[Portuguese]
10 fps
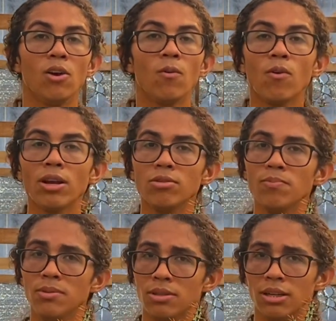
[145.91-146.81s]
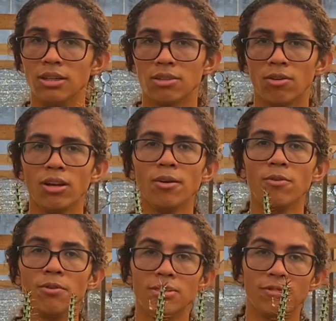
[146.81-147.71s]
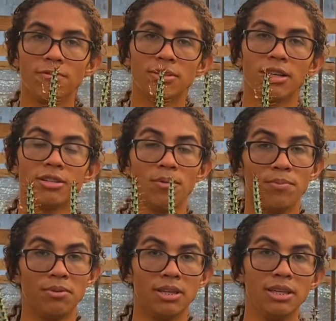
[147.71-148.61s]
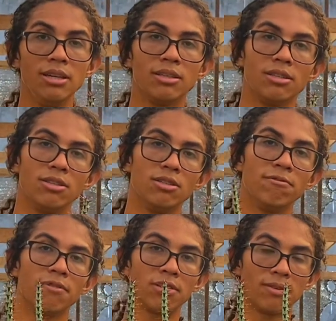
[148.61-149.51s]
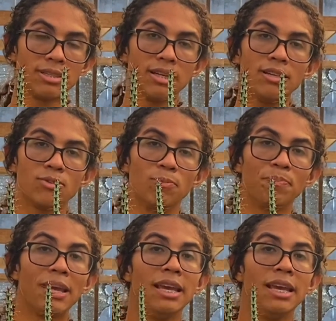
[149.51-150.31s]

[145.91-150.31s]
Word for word: qualquer substância, qualquer coisa que você achar por aí que seja de fácil acesso,